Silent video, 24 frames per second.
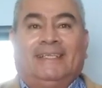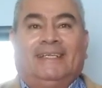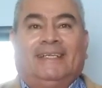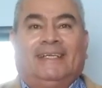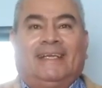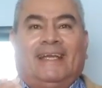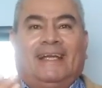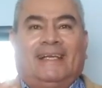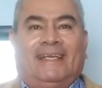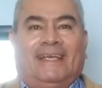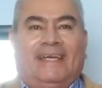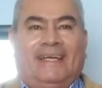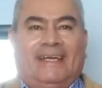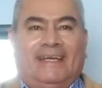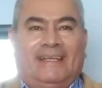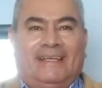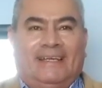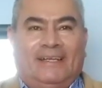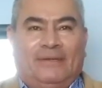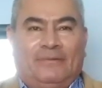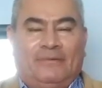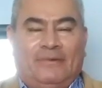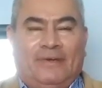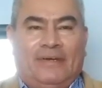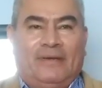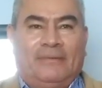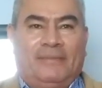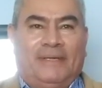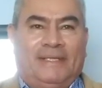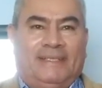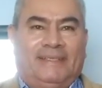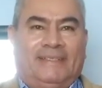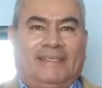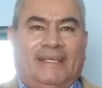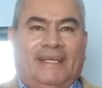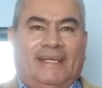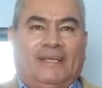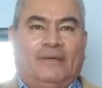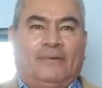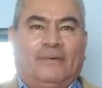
la llegada nuevamente a la